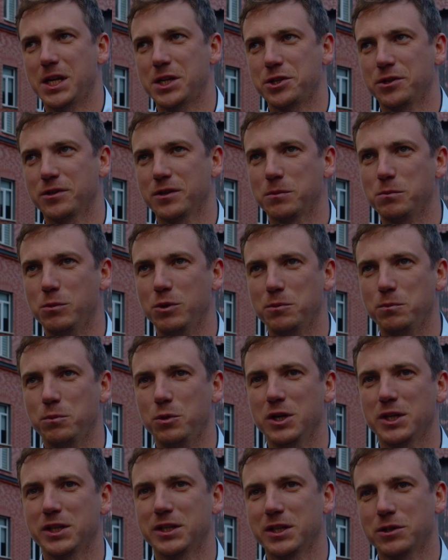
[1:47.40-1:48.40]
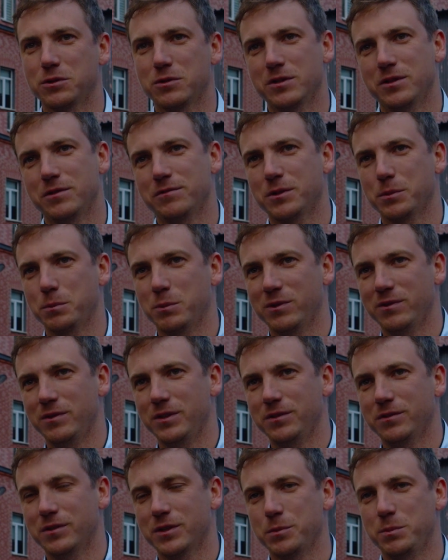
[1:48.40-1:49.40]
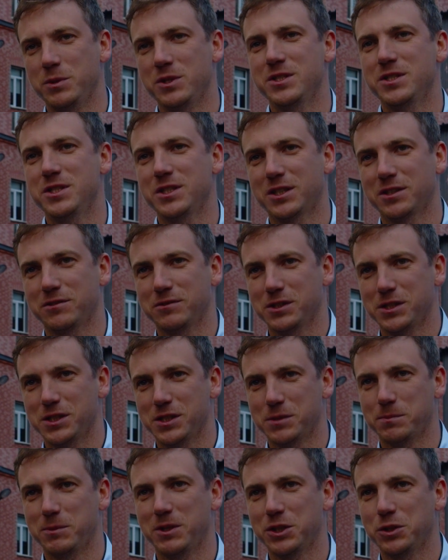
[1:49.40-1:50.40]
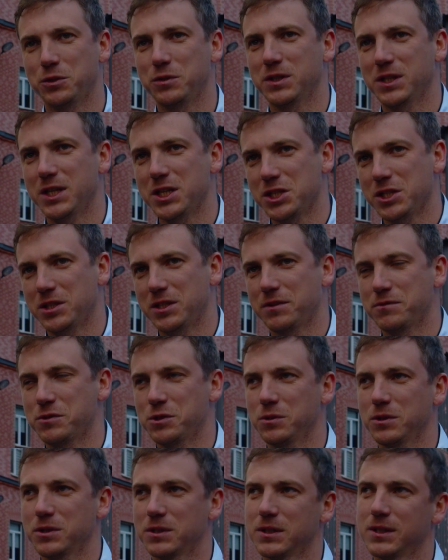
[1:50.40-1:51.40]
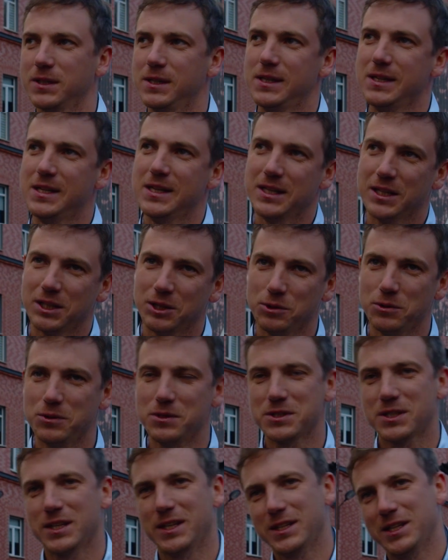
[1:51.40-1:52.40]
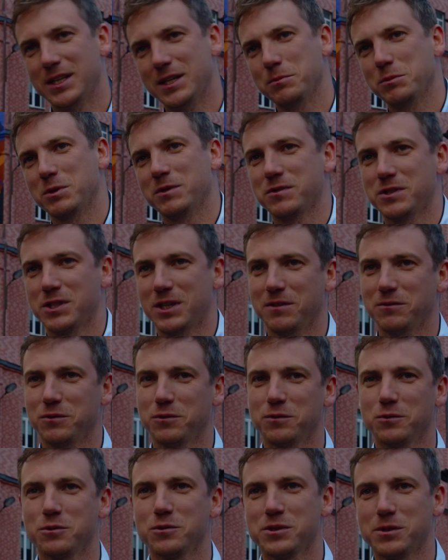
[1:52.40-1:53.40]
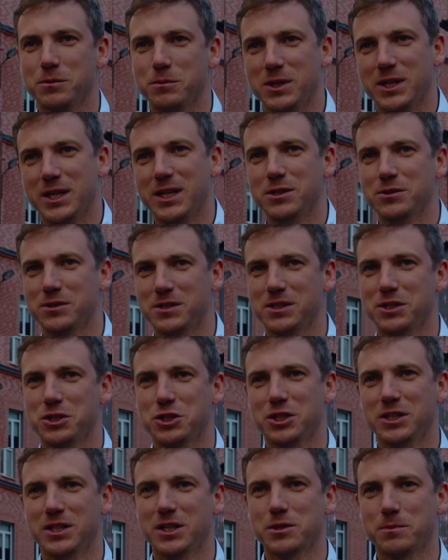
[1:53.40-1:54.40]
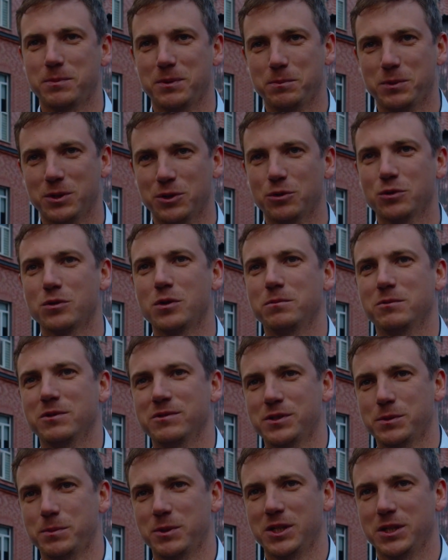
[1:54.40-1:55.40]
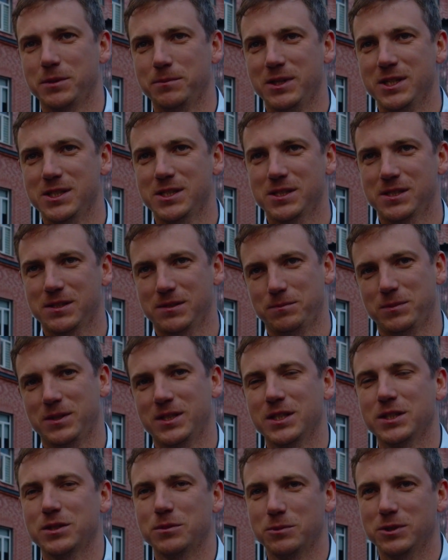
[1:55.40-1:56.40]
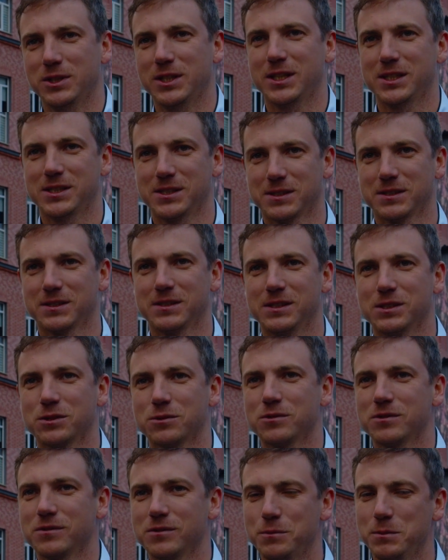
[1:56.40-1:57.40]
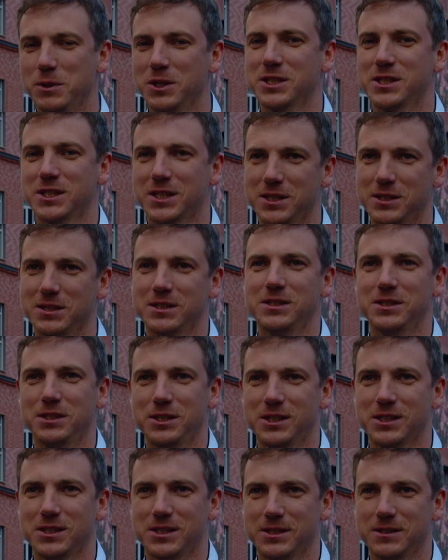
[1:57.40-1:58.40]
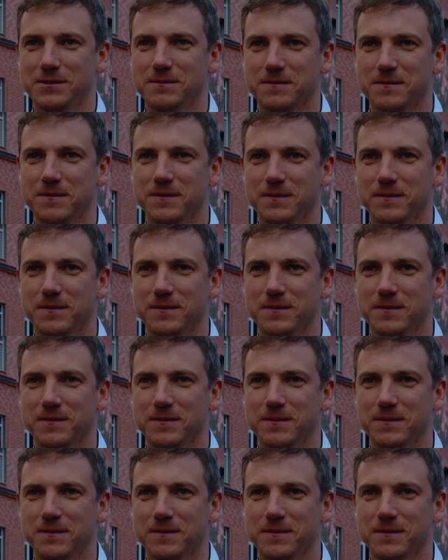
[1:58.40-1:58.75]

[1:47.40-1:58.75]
я человек более такой европеизированный, смотрю иначе на все это. Но с годами все равно вкусы меняются, и начинаешь по- по-другому воспринимать. Поэтому, да, искусство Мексики интересно.